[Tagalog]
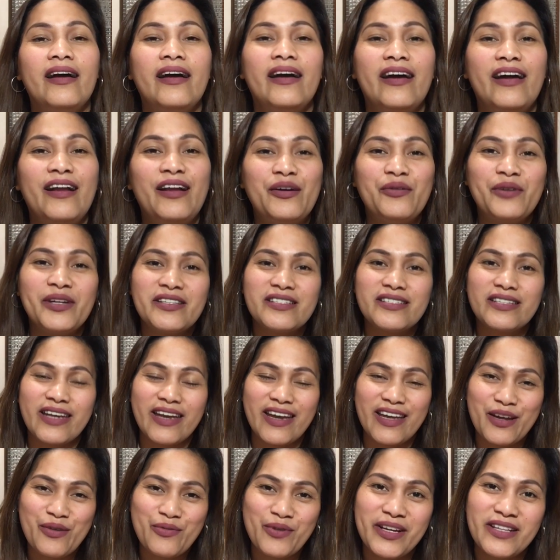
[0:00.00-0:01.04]
Hello, it's
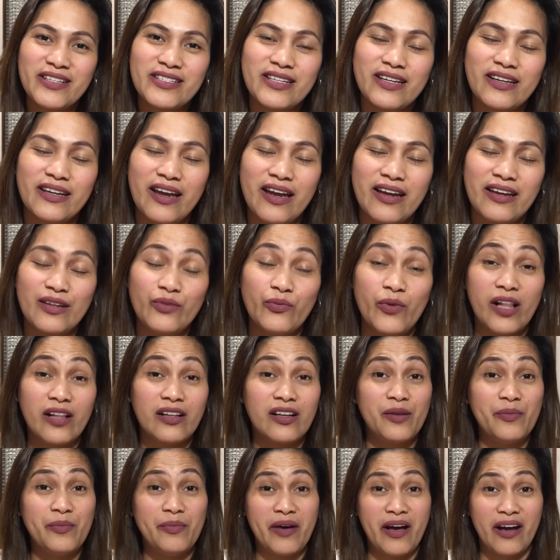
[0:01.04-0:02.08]
Katie once again and
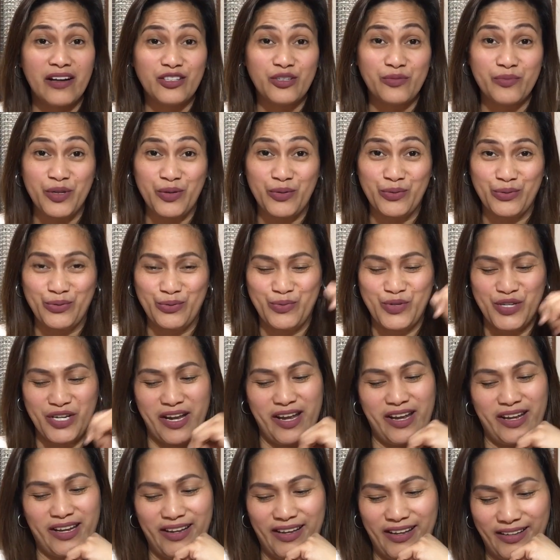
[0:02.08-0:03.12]
welcome back to my YouTube
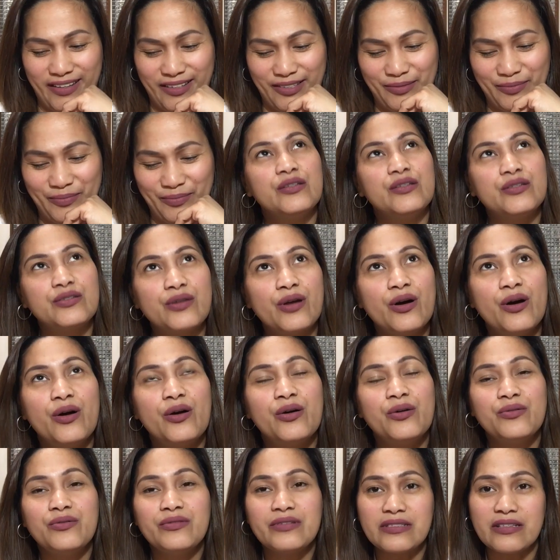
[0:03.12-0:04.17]
channel.
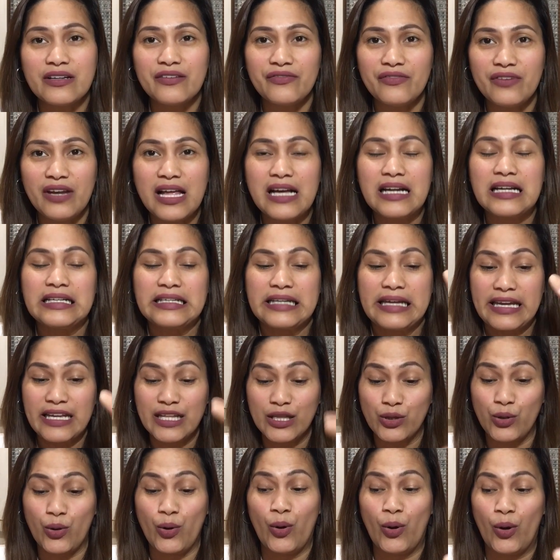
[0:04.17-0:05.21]
So, sa vlog na
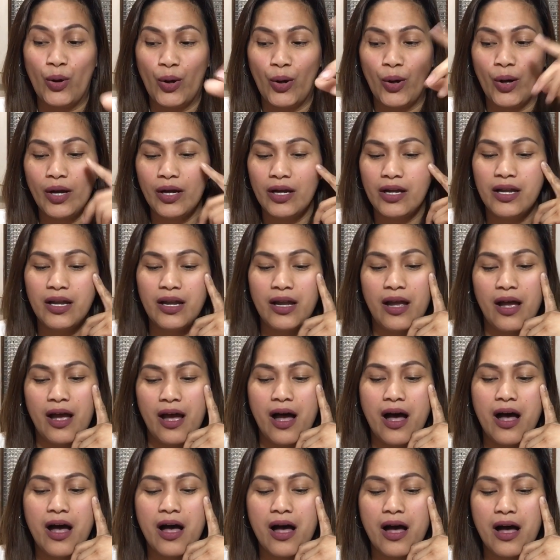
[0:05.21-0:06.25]
ito,
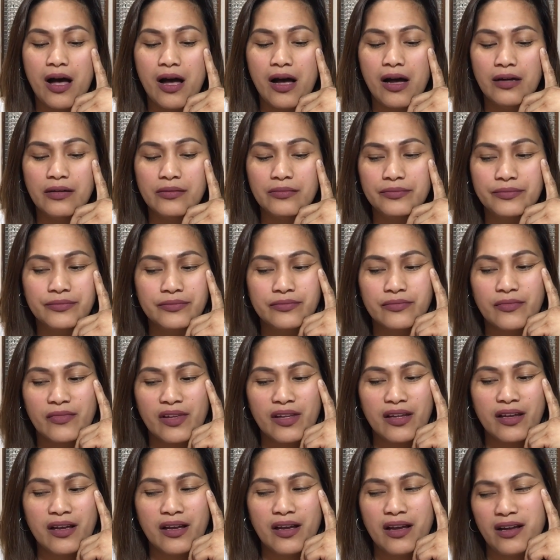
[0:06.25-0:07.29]
ah, uh,
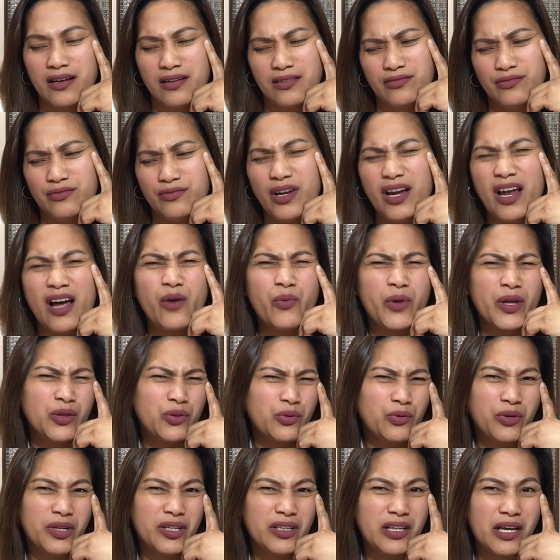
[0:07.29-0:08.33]
wala,
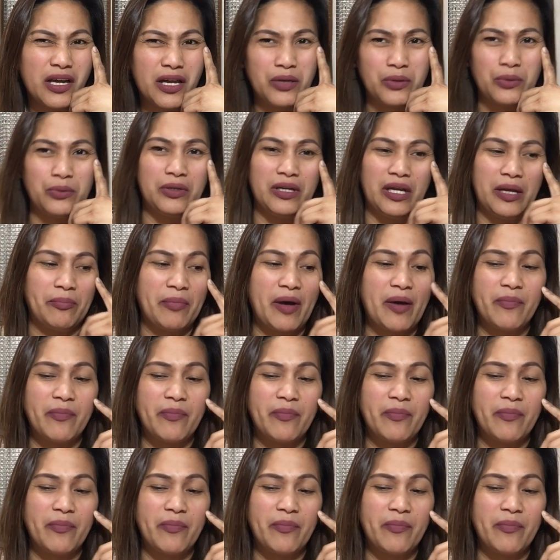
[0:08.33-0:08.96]
kwentuhan tayo ulit.